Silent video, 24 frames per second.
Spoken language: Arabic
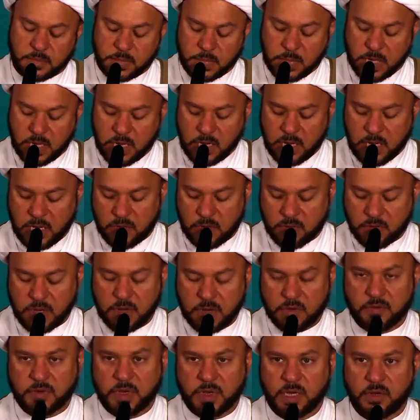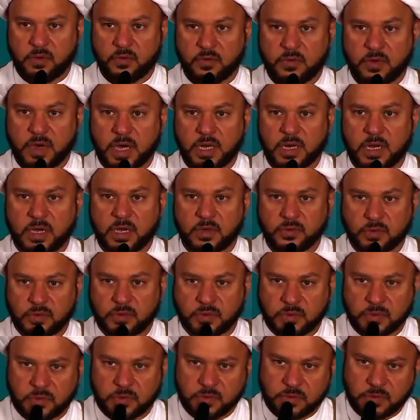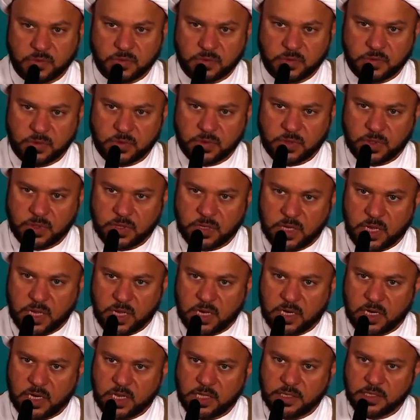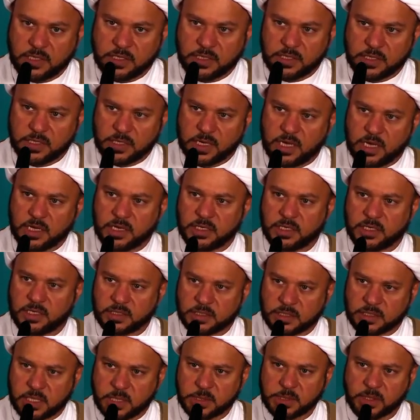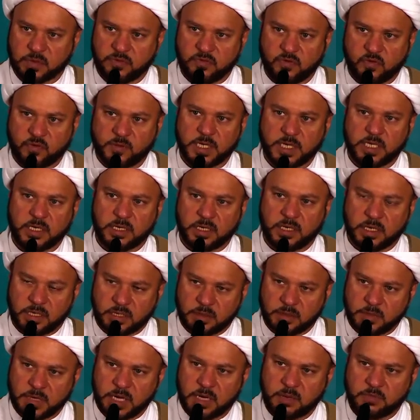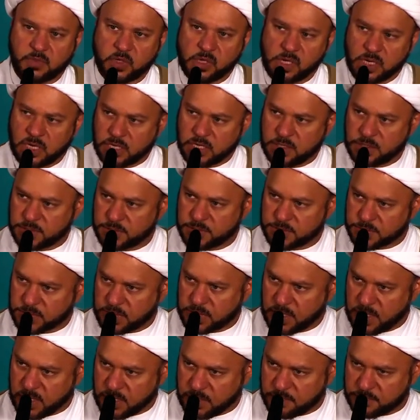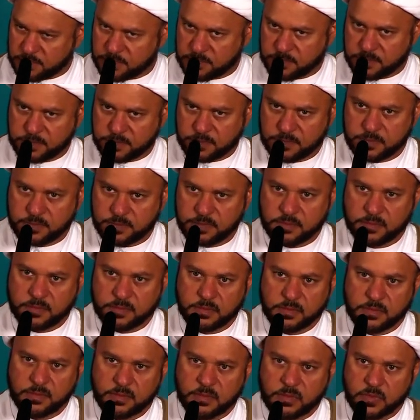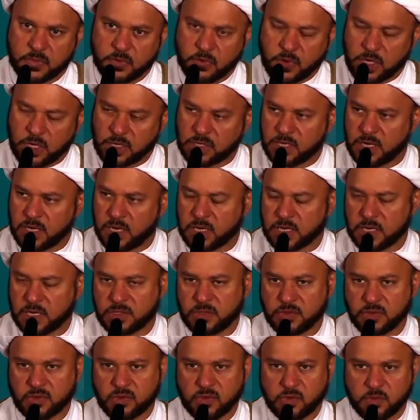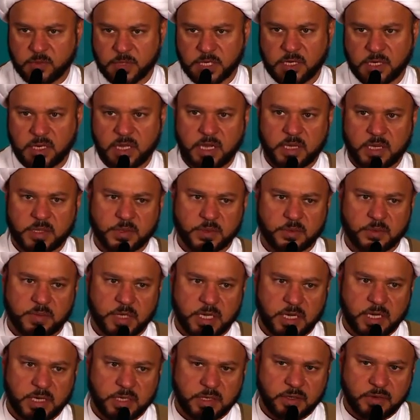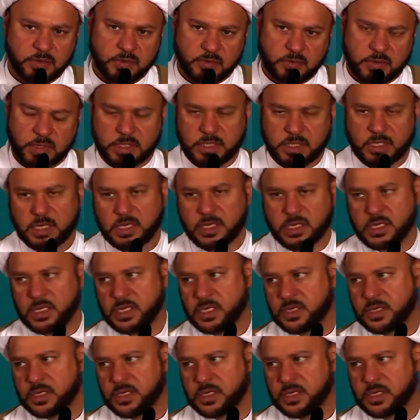الا وهو الورع الذي كان يتصف به الامام عليه السلام وعلاقته بالله سبحانه وتعالى